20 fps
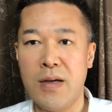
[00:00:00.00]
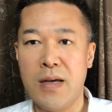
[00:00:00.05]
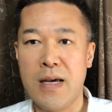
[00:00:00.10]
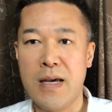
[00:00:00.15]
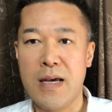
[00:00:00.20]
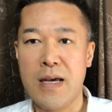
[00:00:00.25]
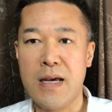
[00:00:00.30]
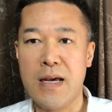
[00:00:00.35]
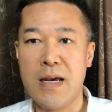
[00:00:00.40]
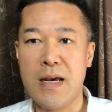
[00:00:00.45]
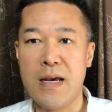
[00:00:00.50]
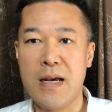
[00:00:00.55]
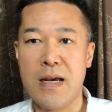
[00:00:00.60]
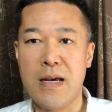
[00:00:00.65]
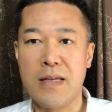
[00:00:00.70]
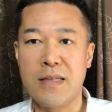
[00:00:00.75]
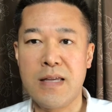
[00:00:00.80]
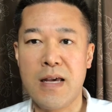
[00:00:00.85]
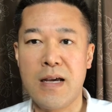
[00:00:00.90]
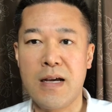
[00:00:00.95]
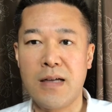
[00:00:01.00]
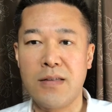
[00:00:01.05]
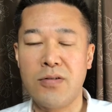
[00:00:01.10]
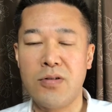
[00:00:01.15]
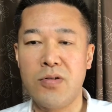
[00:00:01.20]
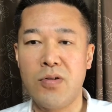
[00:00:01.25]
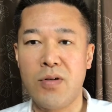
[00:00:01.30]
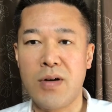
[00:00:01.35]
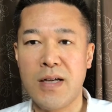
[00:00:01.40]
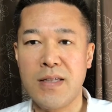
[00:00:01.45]
え生活
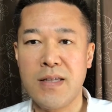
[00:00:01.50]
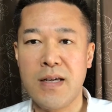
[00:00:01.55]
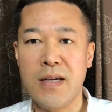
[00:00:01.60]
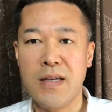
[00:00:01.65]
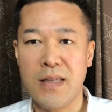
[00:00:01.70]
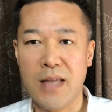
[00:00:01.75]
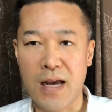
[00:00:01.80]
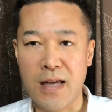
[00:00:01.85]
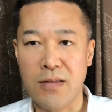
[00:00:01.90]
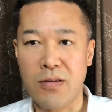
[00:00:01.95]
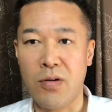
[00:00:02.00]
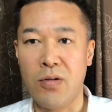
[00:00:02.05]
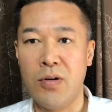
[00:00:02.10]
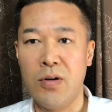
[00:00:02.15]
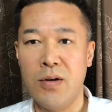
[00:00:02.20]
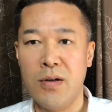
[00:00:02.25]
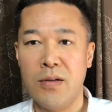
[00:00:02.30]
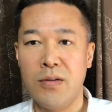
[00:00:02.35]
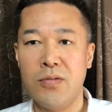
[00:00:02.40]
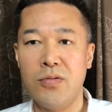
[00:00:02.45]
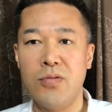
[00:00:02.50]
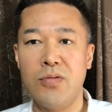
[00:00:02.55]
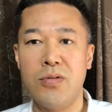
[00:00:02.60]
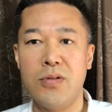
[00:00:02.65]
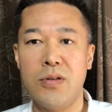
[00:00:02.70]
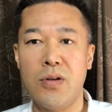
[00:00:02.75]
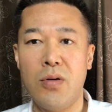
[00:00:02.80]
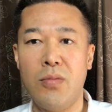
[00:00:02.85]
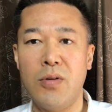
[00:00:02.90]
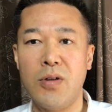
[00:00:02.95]
費を稼ぎたいというふ
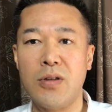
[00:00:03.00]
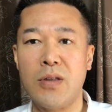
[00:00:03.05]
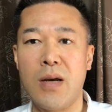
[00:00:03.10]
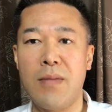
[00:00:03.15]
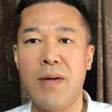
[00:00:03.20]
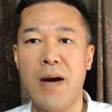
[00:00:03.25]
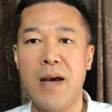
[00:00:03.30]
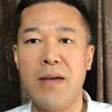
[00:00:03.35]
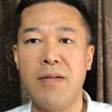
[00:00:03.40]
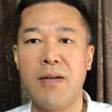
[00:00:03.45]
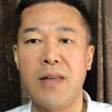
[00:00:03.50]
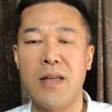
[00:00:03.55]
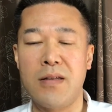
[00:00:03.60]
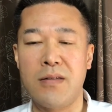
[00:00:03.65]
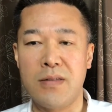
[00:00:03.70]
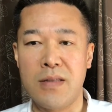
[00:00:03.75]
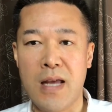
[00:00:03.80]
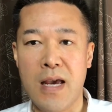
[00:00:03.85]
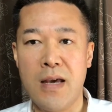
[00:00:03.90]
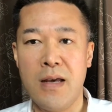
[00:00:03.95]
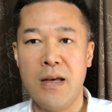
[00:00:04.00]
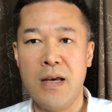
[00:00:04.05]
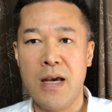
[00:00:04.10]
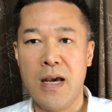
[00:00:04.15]
うに思った場合はですね、